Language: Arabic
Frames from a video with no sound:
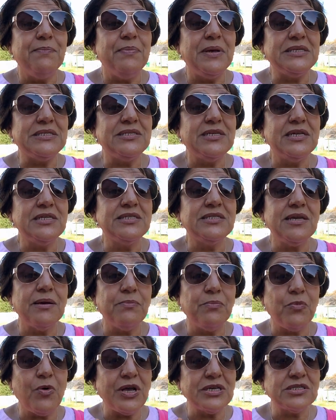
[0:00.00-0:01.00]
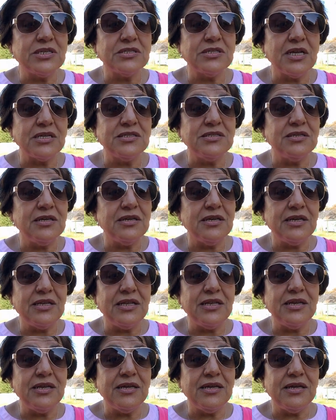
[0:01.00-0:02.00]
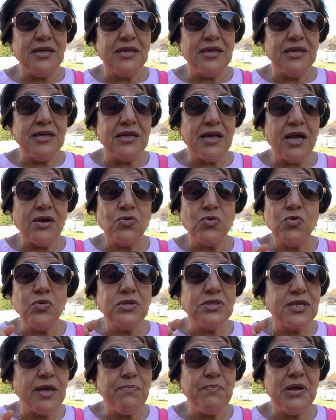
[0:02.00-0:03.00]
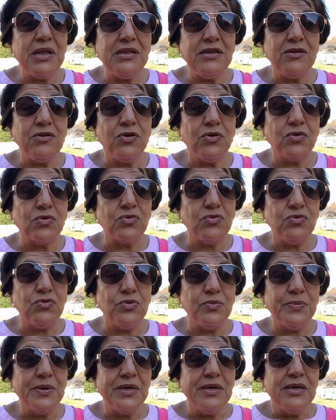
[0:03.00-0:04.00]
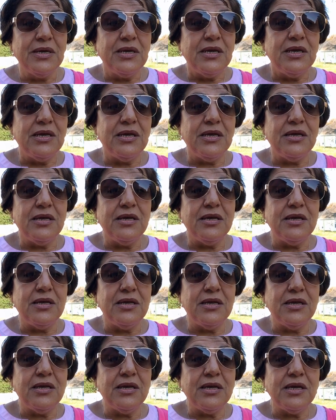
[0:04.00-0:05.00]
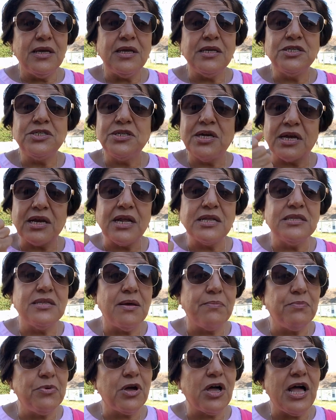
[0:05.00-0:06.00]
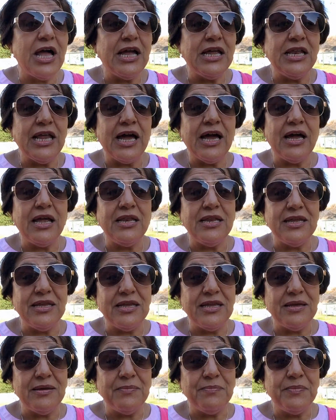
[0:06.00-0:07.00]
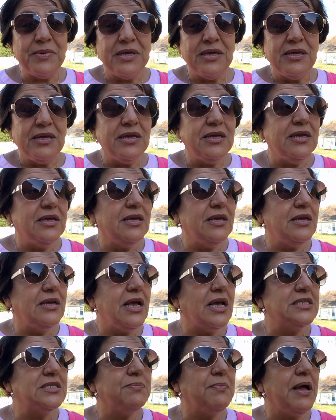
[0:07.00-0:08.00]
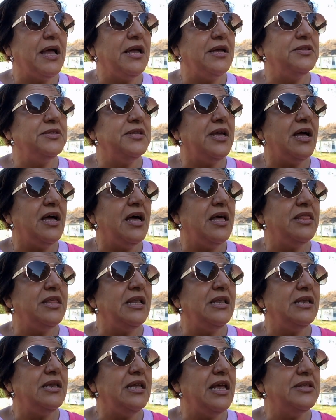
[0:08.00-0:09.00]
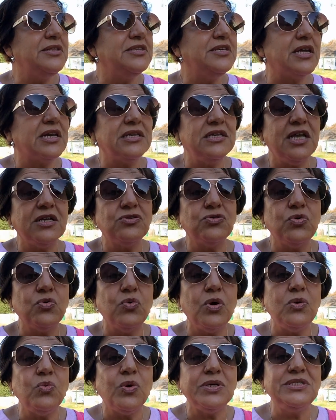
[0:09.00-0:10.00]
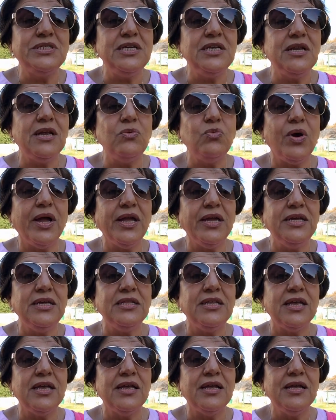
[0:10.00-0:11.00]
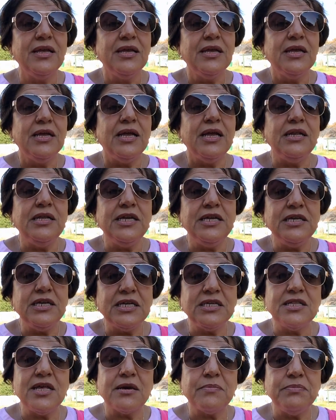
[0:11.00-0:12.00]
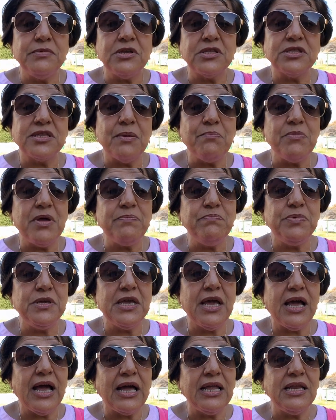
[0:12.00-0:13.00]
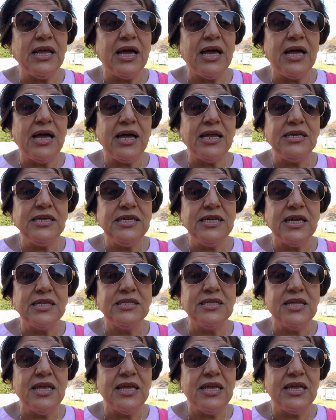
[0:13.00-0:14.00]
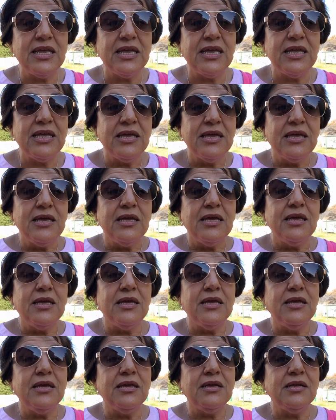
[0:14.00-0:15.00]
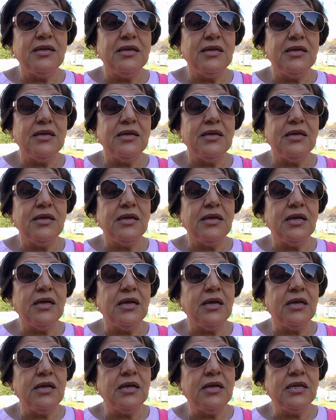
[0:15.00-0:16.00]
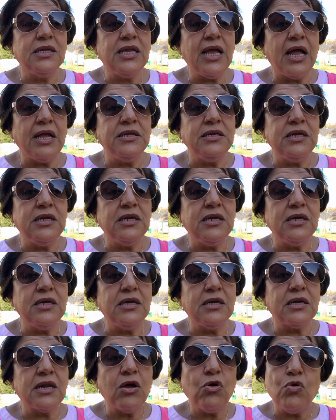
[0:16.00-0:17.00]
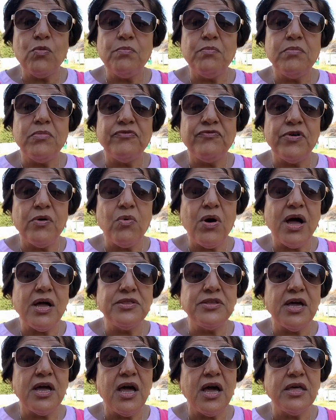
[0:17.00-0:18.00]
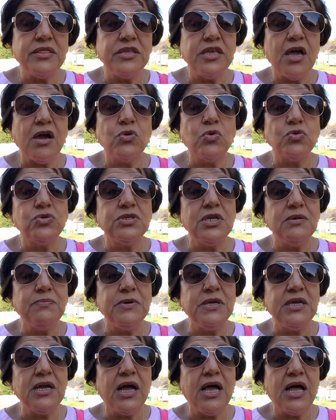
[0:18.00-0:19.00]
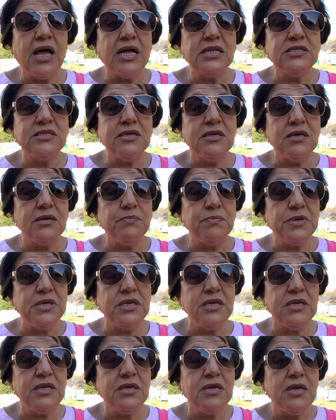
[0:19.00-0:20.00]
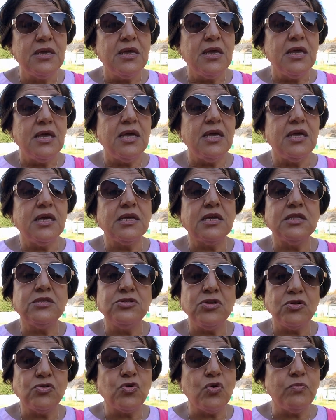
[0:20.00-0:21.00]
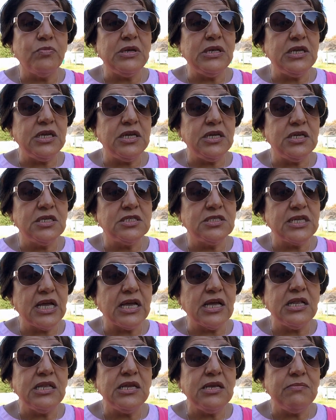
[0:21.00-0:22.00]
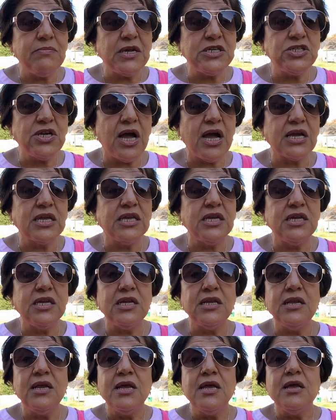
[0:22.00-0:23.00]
بس هسه بواسطه اقول تبا للحروب آه، شردنا ببقاع العالم آه، أصبح عندنا هذا الانترنت هو الوسيلة الوحيدة اللي نقدر نطمن بها على أهاليتنا آه، آه، يعني رغم فوائد هذه أكو سلبيات قلت لكم اللي يستغل المشاكل